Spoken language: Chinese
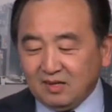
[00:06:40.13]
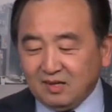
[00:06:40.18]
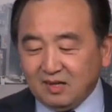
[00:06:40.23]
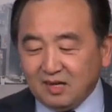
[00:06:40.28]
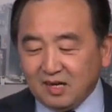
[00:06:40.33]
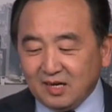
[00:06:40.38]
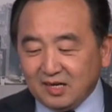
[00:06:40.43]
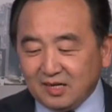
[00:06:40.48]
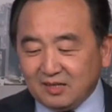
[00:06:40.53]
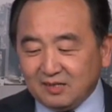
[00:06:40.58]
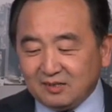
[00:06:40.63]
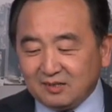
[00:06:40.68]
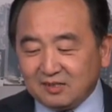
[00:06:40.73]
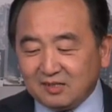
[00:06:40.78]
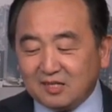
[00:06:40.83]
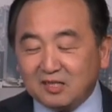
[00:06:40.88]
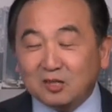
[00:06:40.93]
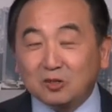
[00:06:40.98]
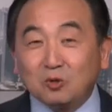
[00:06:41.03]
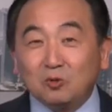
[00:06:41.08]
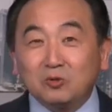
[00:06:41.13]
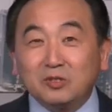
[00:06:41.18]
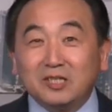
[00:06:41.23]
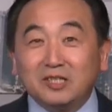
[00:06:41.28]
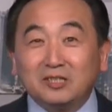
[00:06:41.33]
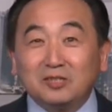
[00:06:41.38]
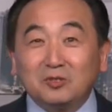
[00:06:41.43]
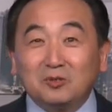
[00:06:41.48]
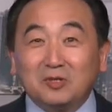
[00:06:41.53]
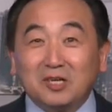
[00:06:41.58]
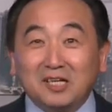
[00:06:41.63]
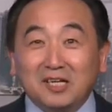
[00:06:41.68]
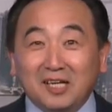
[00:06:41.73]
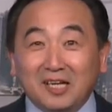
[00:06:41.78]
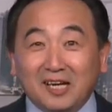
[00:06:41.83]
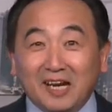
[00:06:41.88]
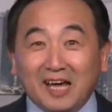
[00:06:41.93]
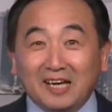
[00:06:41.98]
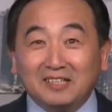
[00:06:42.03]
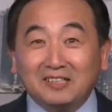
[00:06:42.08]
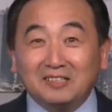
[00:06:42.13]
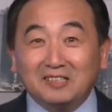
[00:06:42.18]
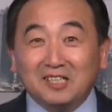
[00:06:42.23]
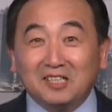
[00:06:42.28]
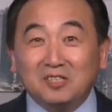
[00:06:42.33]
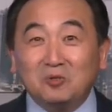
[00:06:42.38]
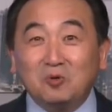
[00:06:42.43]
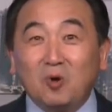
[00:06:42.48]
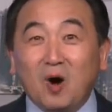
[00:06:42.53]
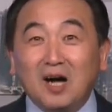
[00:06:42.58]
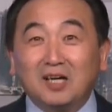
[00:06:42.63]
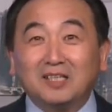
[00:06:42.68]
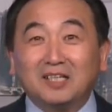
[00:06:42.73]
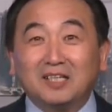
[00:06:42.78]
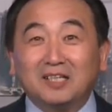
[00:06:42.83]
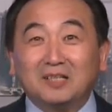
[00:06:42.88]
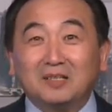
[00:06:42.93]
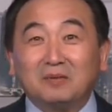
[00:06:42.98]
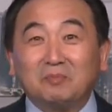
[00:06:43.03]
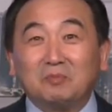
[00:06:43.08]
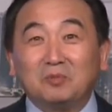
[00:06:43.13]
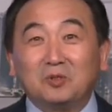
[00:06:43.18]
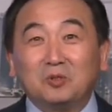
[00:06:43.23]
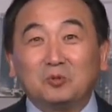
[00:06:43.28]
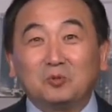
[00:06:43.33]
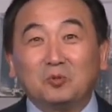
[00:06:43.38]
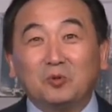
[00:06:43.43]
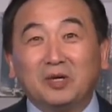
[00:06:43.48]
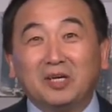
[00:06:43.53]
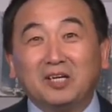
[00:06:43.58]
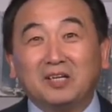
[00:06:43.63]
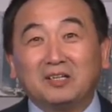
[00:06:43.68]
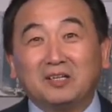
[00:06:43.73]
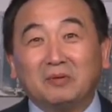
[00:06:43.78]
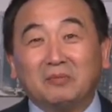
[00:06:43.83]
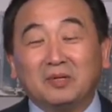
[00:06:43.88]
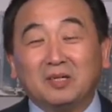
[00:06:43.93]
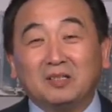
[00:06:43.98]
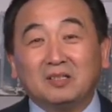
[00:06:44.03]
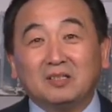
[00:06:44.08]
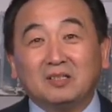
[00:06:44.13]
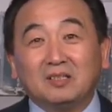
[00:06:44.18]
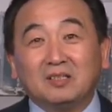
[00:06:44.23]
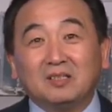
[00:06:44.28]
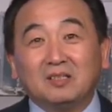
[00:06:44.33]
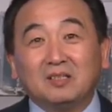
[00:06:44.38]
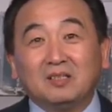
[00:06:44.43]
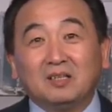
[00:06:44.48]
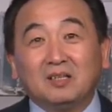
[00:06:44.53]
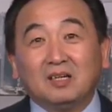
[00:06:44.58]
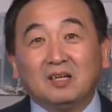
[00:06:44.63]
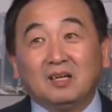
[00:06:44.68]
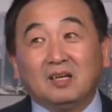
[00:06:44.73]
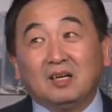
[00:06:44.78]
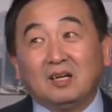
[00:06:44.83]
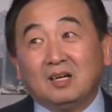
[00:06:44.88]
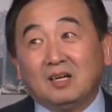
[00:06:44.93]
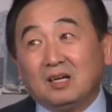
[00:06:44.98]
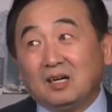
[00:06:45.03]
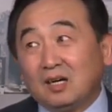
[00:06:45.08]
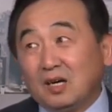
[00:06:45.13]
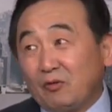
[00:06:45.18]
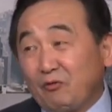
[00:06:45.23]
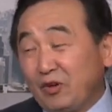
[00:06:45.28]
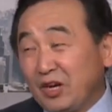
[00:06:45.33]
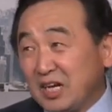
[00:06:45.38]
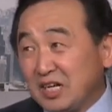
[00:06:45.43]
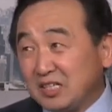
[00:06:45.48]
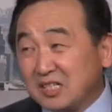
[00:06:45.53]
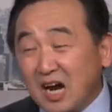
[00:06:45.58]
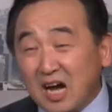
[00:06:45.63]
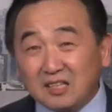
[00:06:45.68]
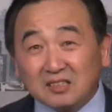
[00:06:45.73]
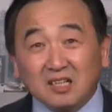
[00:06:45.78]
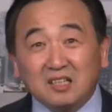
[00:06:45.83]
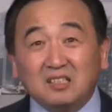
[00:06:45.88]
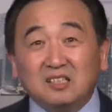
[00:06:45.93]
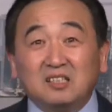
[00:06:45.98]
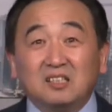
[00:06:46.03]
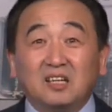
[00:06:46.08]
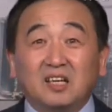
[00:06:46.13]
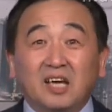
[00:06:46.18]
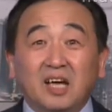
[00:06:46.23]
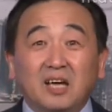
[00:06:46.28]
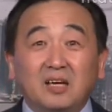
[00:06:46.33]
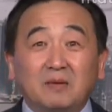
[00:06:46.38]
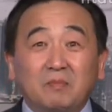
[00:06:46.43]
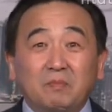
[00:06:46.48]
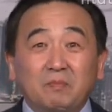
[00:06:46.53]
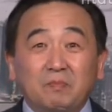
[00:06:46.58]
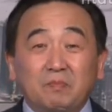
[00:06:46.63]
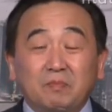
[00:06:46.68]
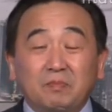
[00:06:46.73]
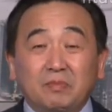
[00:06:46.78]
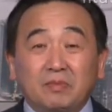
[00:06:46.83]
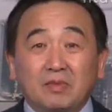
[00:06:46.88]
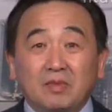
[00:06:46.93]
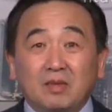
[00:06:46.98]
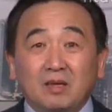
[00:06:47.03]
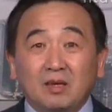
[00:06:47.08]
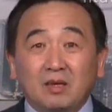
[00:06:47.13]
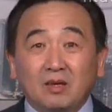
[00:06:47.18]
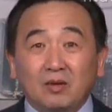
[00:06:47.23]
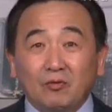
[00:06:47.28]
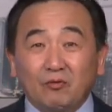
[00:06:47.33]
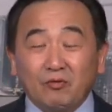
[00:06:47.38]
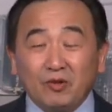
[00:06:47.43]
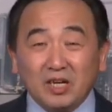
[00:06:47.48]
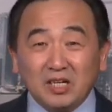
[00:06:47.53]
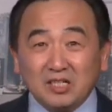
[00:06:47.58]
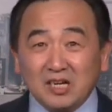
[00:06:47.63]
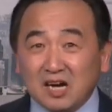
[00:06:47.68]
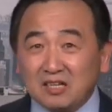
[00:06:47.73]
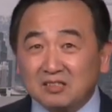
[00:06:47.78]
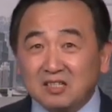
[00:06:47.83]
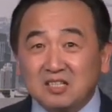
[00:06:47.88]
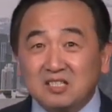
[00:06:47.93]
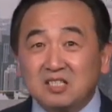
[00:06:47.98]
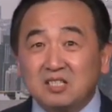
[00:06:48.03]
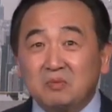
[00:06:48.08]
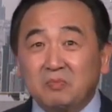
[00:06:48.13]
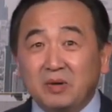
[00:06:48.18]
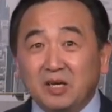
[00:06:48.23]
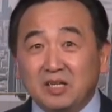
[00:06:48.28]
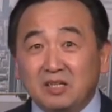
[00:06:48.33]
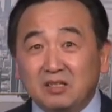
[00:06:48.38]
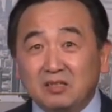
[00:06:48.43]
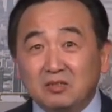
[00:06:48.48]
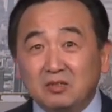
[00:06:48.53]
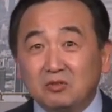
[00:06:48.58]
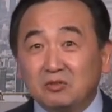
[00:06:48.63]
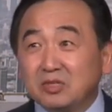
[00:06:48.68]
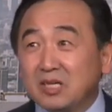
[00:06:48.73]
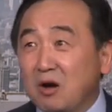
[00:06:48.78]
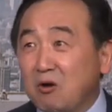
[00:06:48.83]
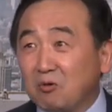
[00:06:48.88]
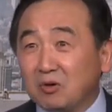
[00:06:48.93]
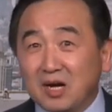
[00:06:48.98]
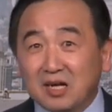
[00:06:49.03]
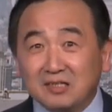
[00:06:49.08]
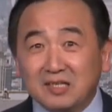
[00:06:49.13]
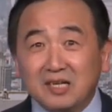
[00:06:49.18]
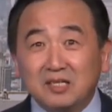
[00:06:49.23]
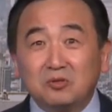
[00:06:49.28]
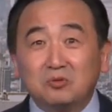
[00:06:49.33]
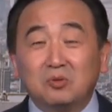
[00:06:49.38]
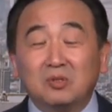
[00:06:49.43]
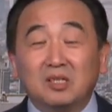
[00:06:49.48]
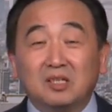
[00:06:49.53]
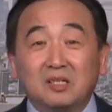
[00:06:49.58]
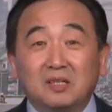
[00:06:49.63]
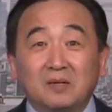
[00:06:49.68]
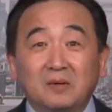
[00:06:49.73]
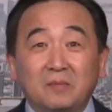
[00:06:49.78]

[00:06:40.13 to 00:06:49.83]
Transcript: 哎，这个东西就跟李莲英成皇帝不就对应了吗？非常的可怜，非常的自卑，就像我刚才说的，